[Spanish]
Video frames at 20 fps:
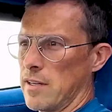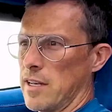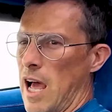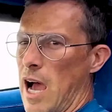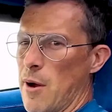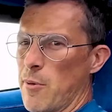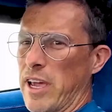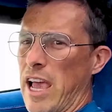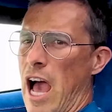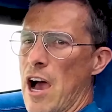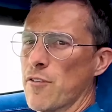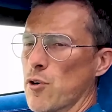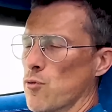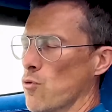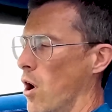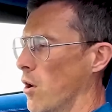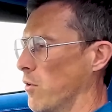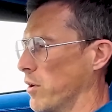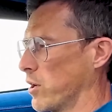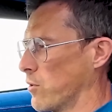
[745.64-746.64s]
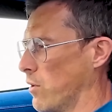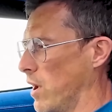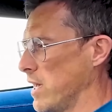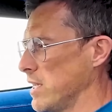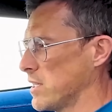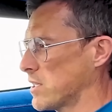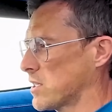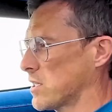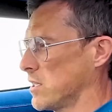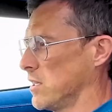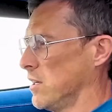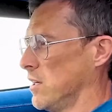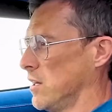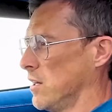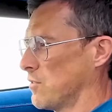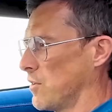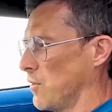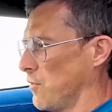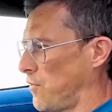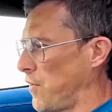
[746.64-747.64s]
Y ahora una carrera de movimiento
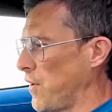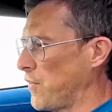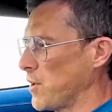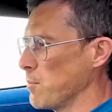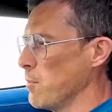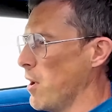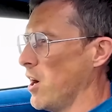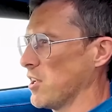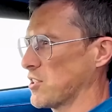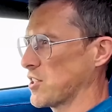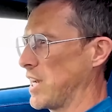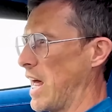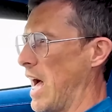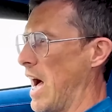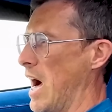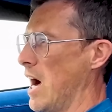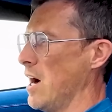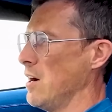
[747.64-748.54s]
desde 80 km por